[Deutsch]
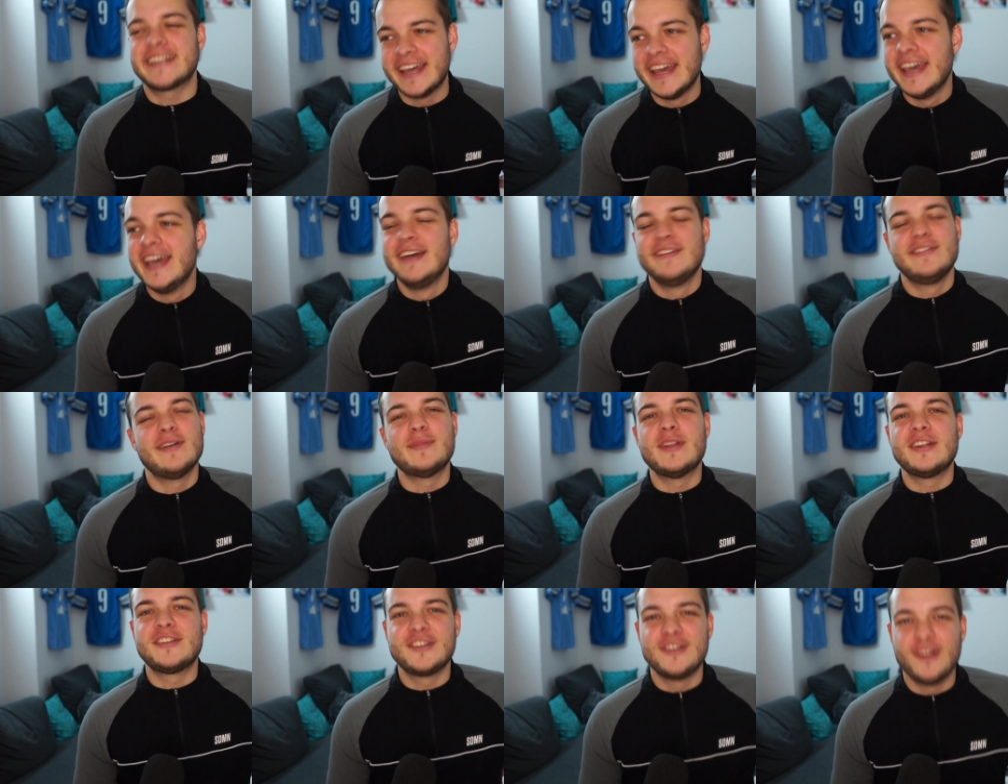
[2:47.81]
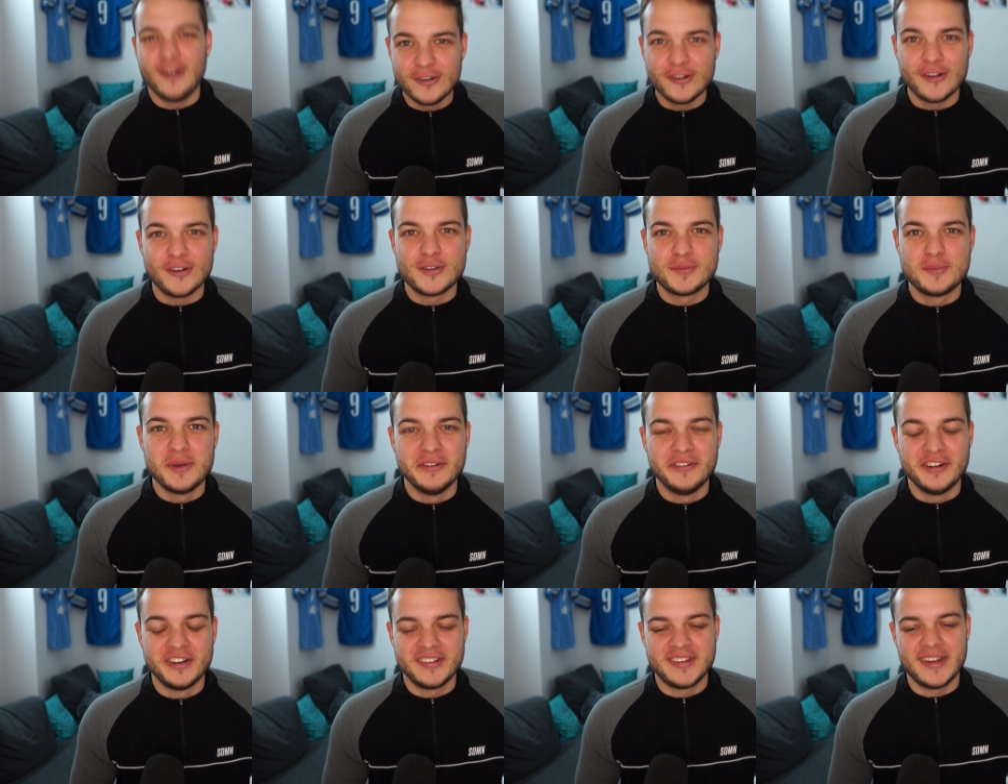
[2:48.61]
Ne? Wir haben das
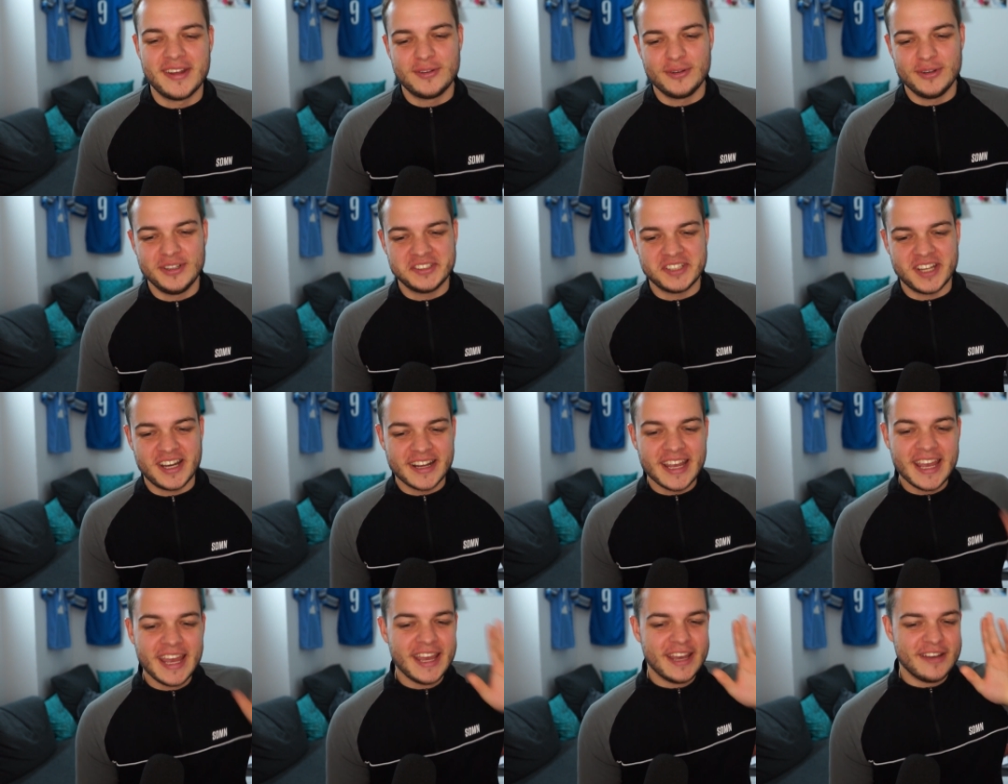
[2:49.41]
London-Spiel, wollte ich natürlich sagen.